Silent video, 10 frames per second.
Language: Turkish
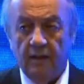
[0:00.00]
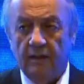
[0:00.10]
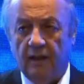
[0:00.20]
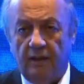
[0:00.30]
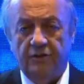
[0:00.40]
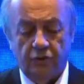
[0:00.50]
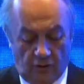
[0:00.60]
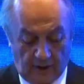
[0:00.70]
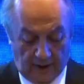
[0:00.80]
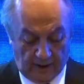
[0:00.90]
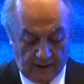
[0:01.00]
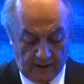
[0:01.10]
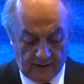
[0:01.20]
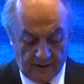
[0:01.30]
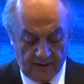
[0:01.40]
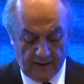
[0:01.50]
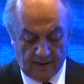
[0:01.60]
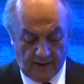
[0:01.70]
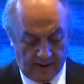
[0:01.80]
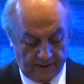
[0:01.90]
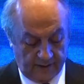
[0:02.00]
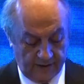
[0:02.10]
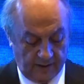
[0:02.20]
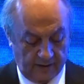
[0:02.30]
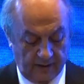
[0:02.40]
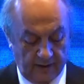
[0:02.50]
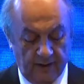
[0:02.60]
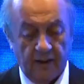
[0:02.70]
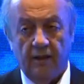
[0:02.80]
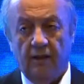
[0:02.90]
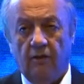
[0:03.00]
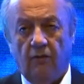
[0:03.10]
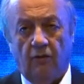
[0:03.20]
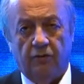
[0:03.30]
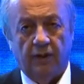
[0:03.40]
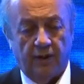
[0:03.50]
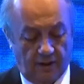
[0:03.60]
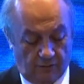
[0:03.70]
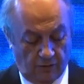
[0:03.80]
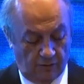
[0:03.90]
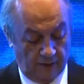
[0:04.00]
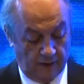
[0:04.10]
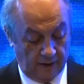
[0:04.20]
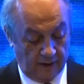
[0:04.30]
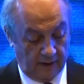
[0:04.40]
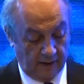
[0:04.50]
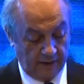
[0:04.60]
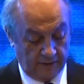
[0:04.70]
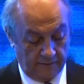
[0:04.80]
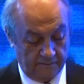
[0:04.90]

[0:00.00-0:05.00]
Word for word: kalıcı olarak nasıl artıracaklarını ortaya koymaları gerekir.